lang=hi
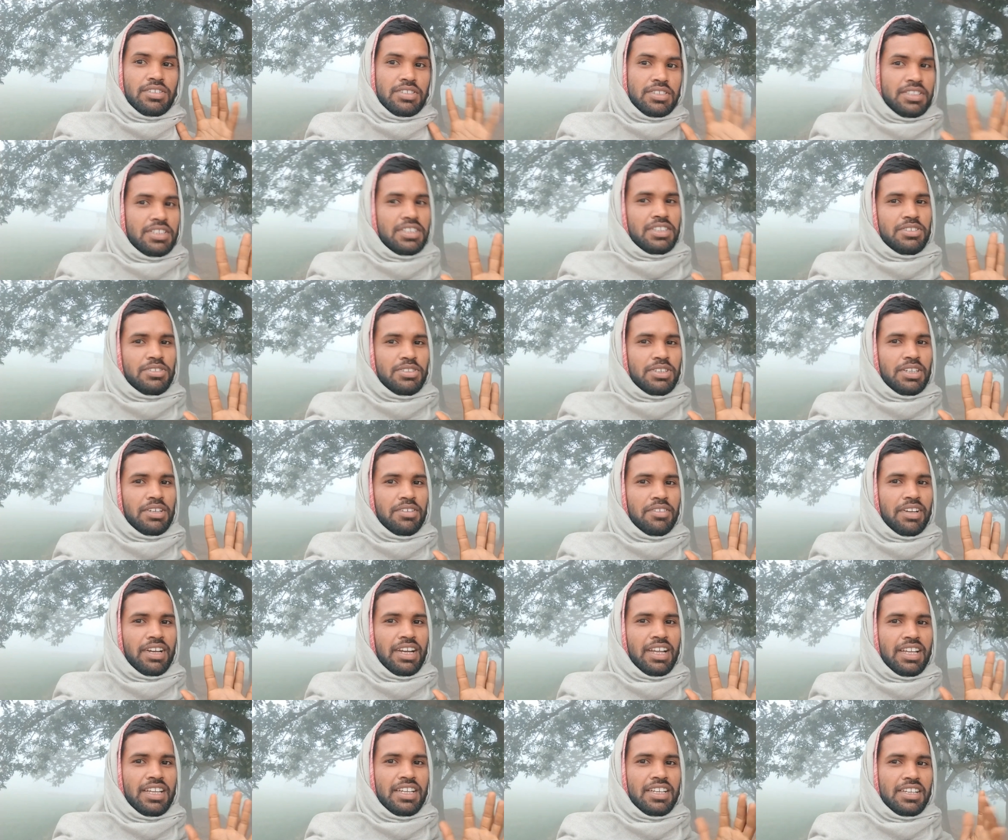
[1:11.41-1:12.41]
दस दिन होने
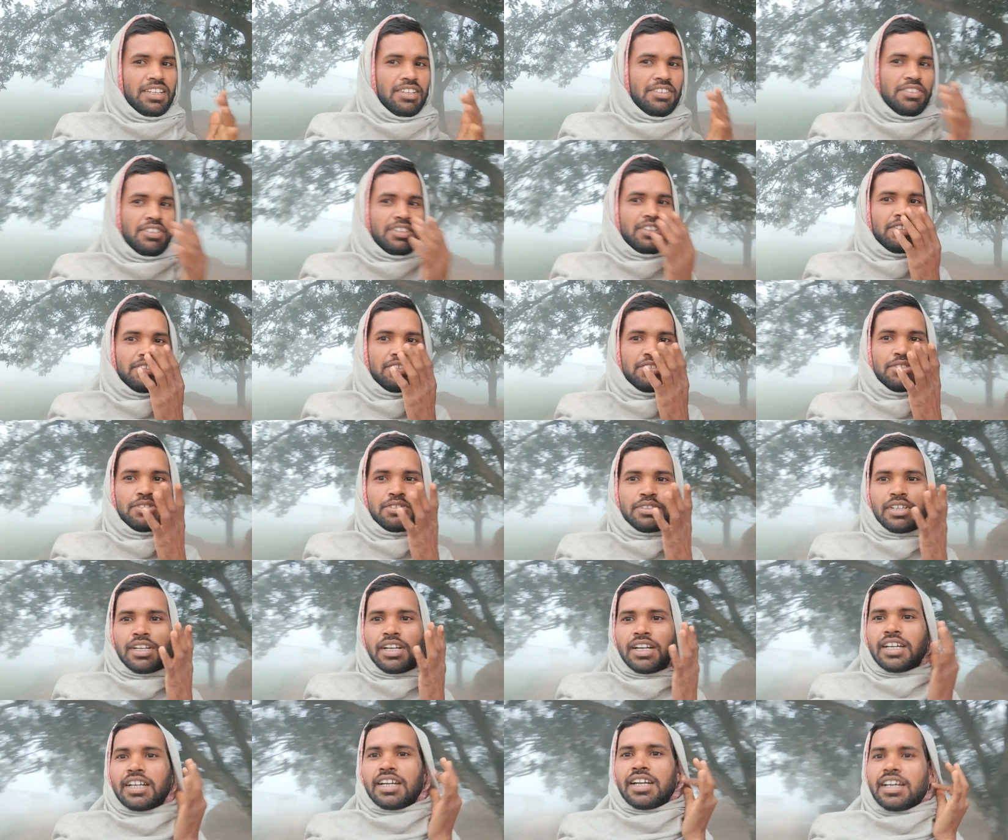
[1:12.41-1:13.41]
वाला है क्योंकि दोस्तों
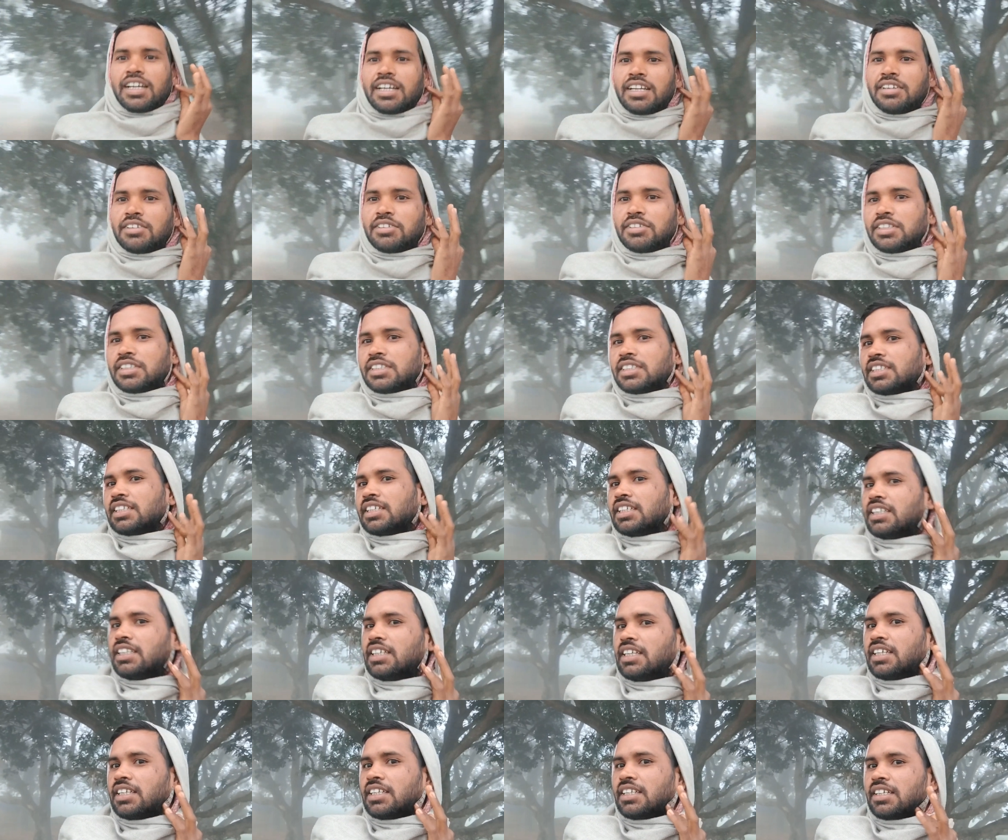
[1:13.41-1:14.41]
ठंडा की वजह
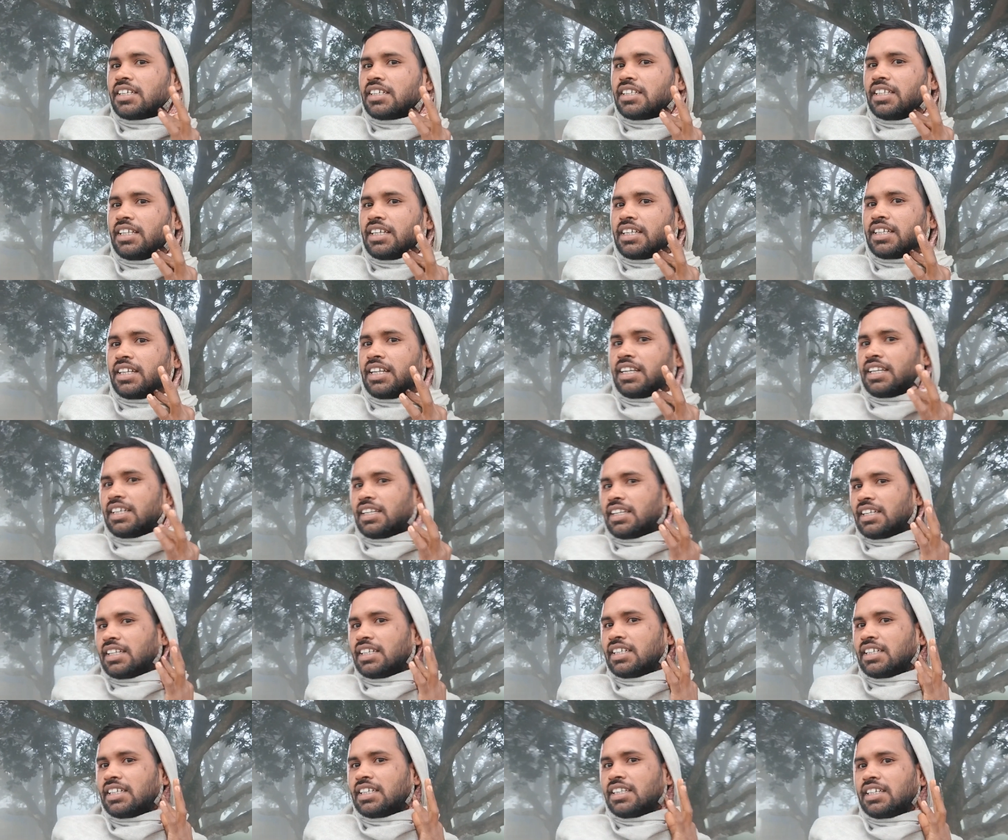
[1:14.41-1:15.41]
से ये दिख रहे
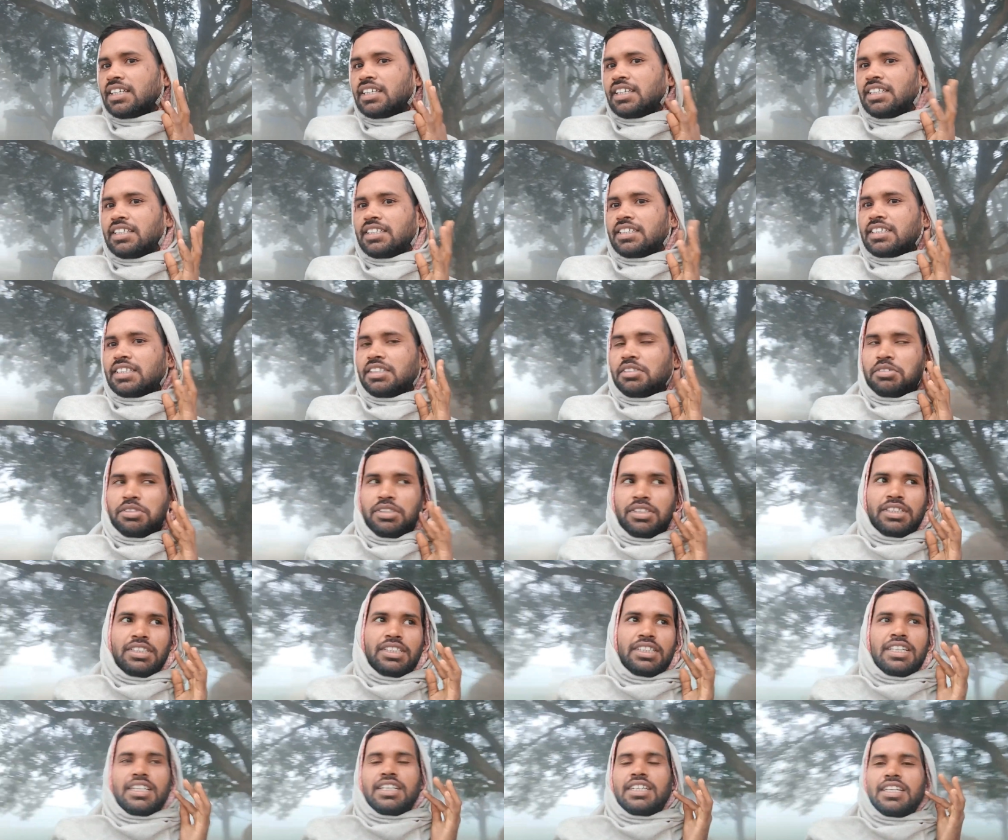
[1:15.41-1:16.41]
हैं इसकी
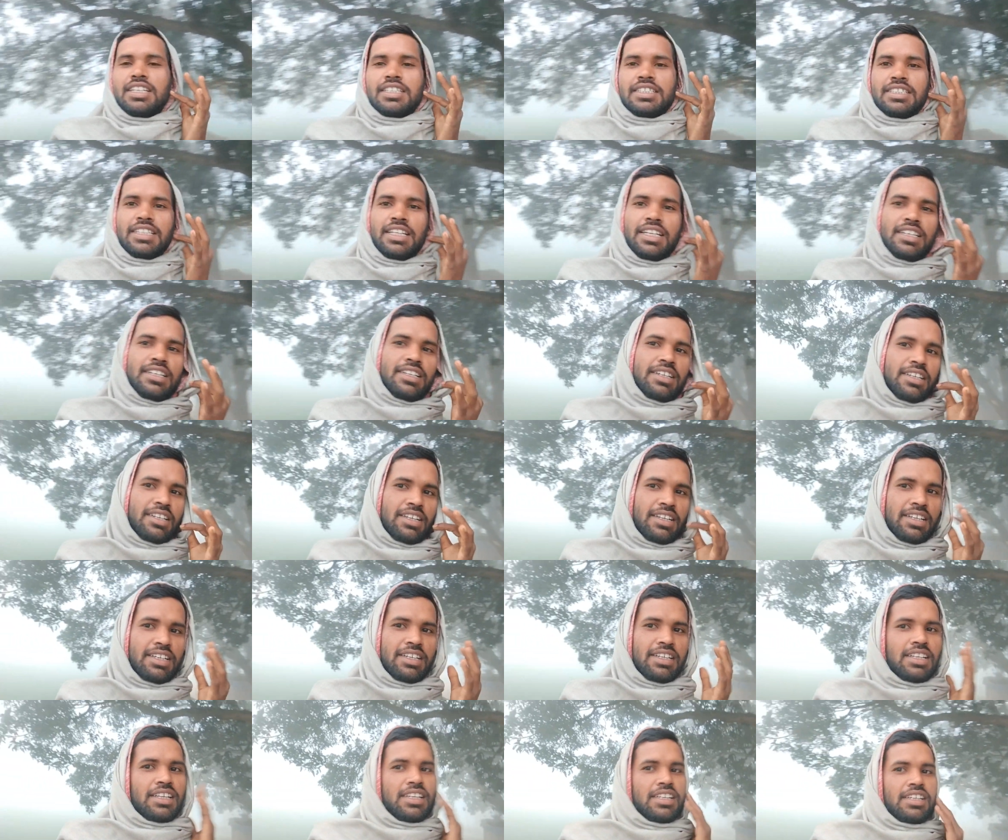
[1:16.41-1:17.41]
वजह से नहीं स्नान कर
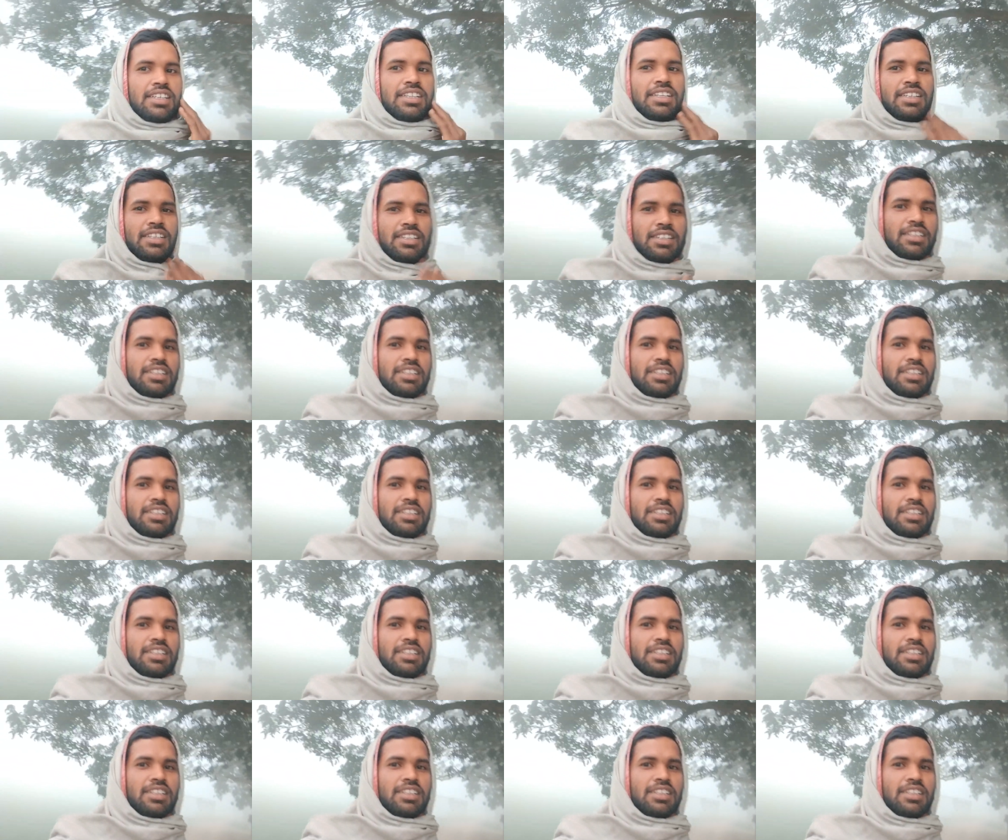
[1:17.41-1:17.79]
रहे हैं